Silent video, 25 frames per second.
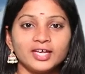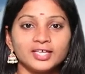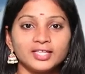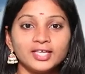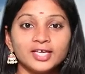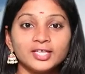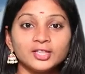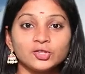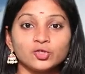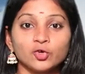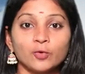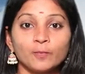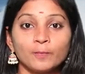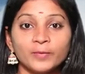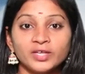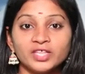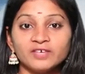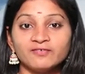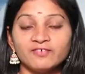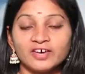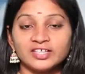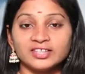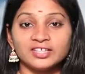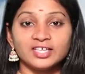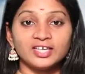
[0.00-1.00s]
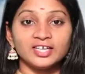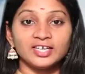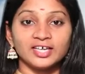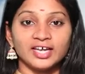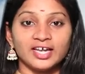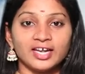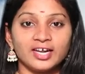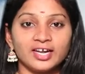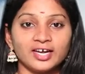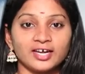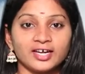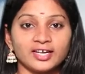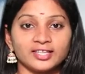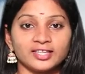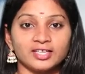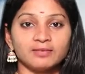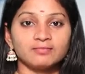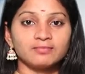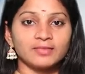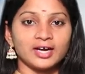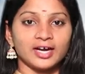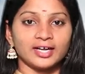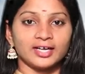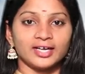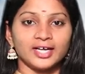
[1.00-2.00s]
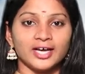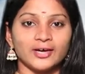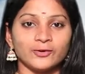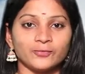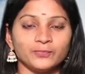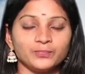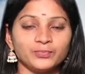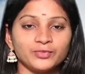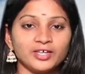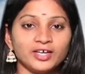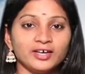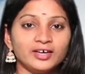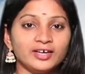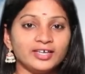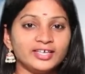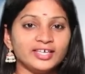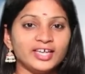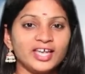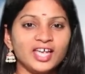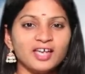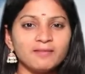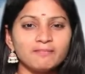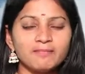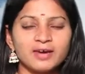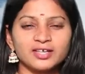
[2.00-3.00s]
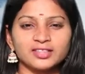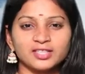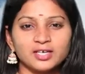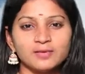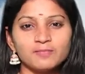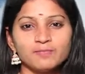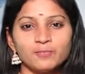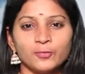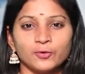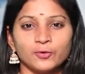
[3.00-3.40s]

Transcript: ఇది తొమ్మిది వందల ఏళ్ల క్రితం కట్టారు ఏ మతం